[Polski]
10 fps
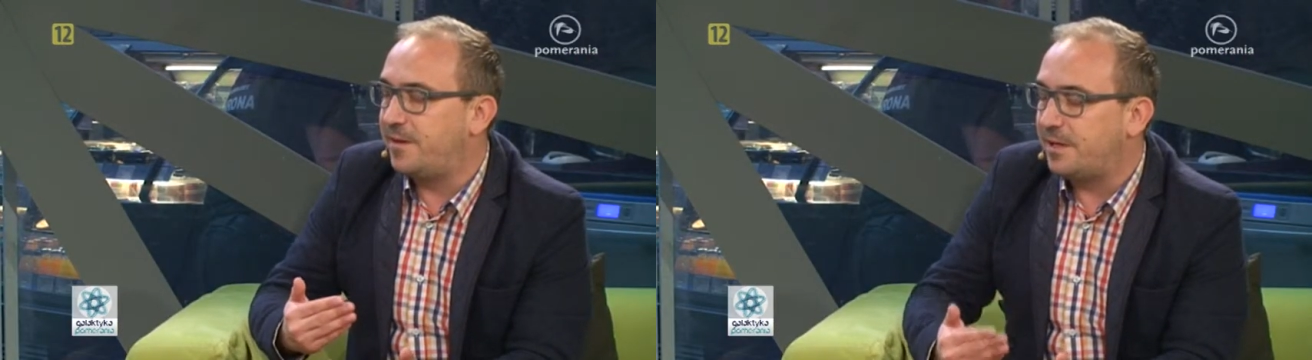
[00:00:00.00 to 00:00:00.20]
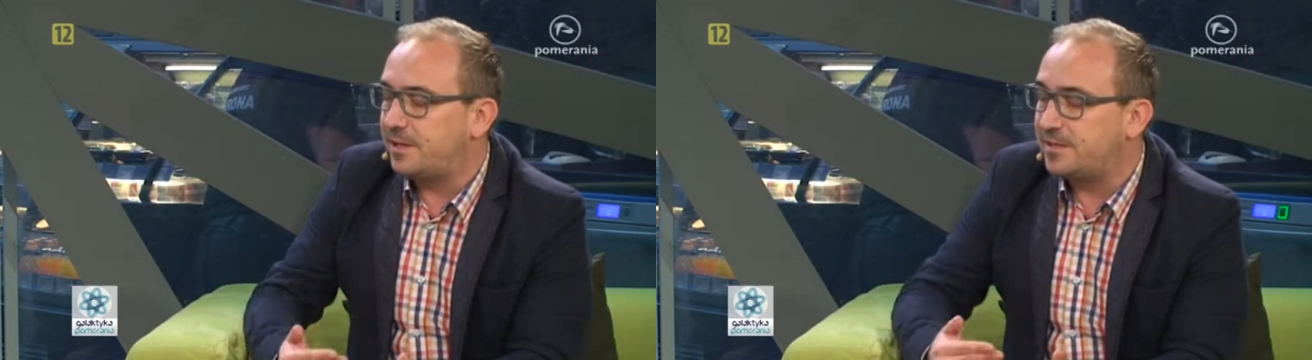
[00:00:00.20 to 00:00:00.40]

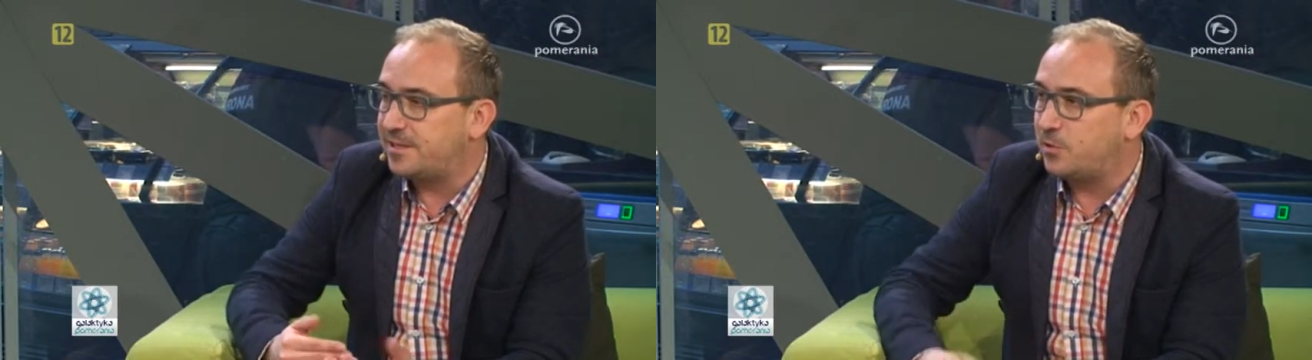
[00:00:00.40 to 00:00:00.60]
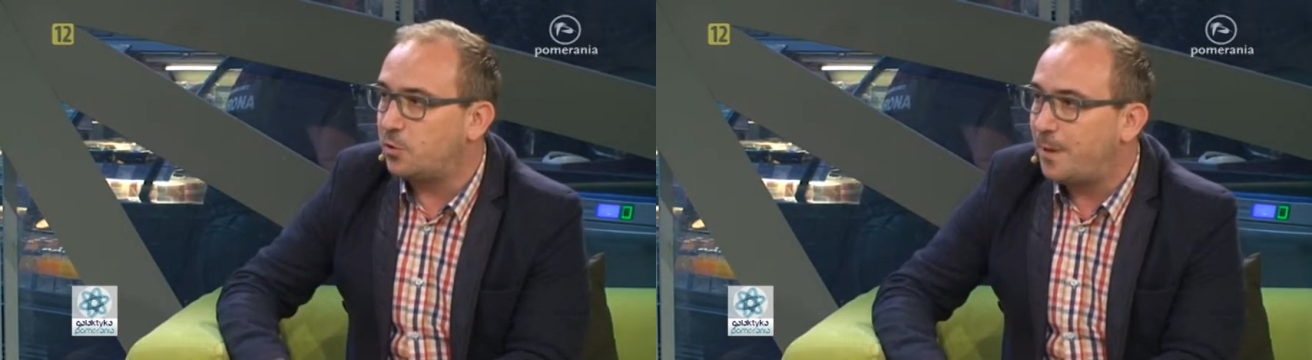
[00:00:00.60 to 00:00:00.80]
jak
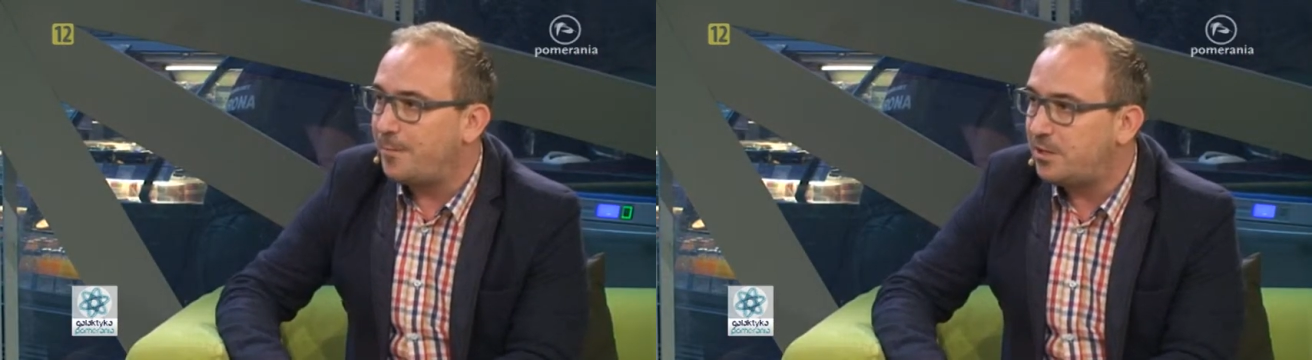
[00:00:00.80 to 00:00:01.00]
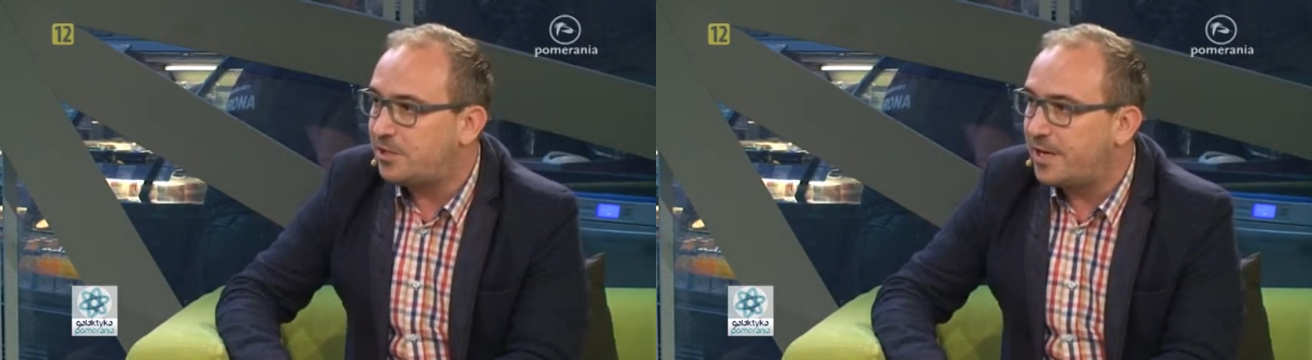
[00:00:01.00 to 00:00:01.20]
Instytut
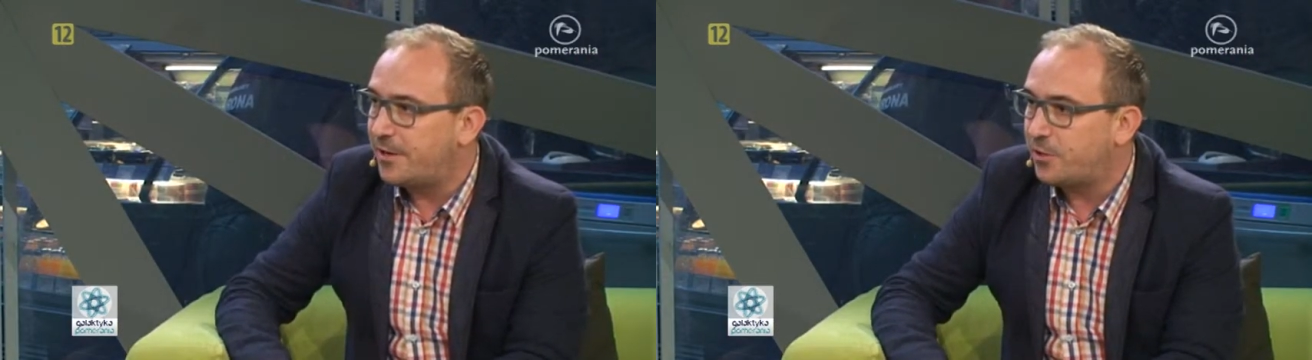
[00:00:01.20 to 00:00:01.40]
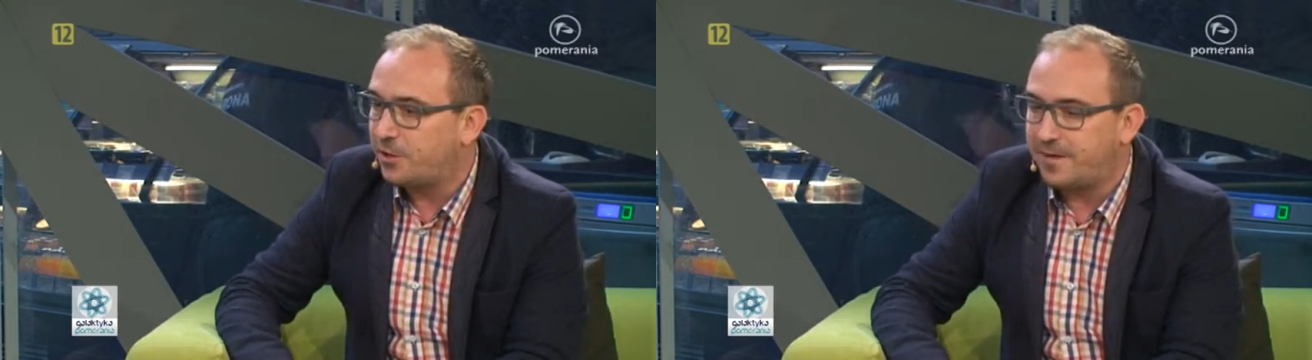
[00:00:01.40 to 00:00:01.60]
Pamięci
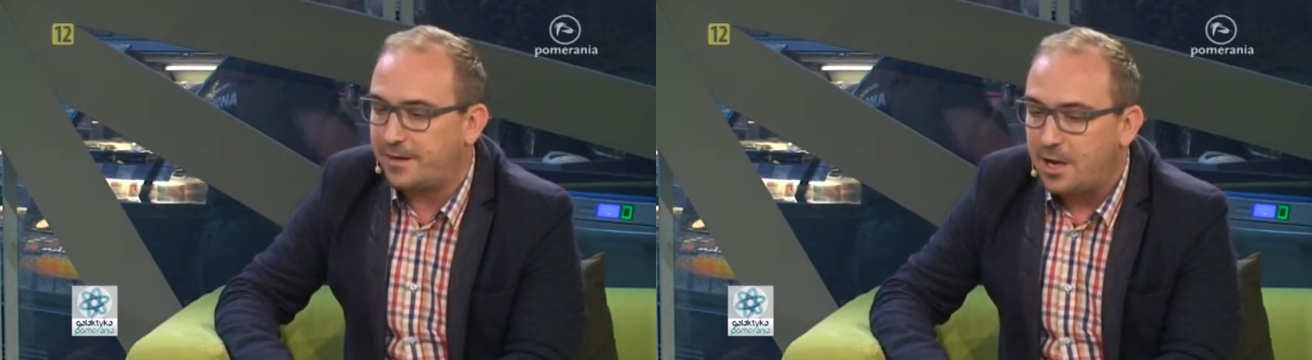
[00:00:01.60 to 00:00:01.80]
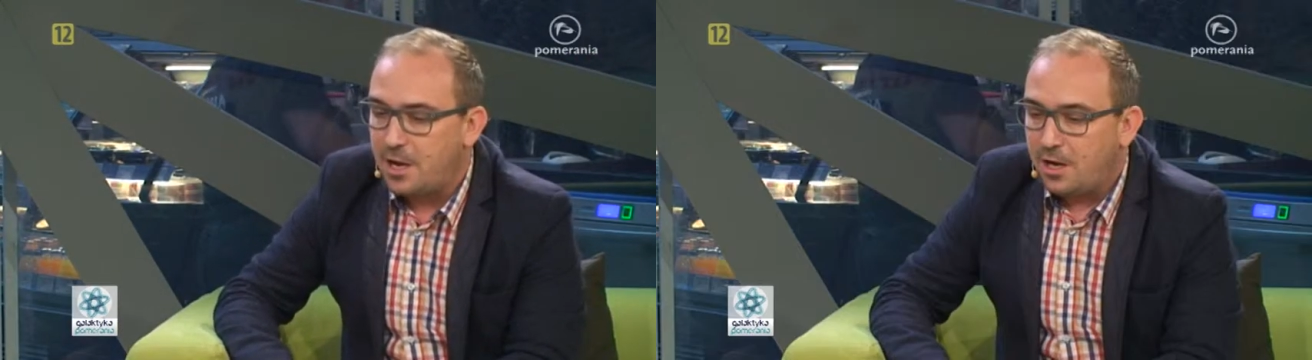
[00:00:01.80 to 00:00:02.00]
Narodowej